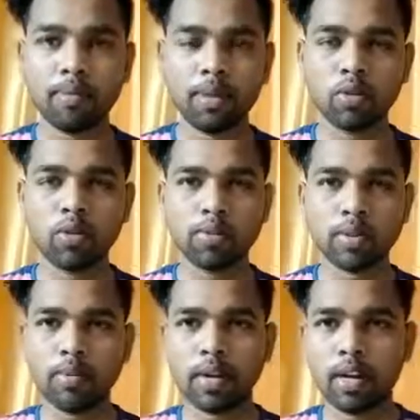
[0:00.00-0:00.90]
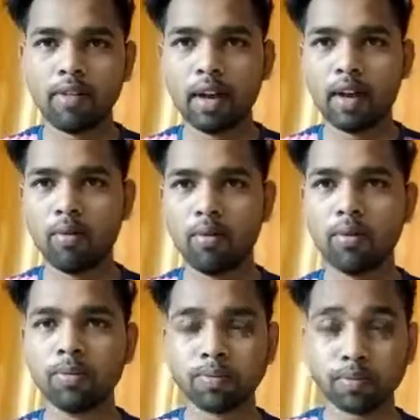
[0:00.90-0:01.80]
मैं जो वेबसाइट बनाने वाला हूँ वो
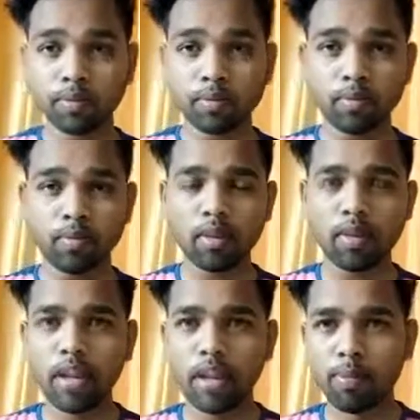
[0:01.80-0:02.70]
एक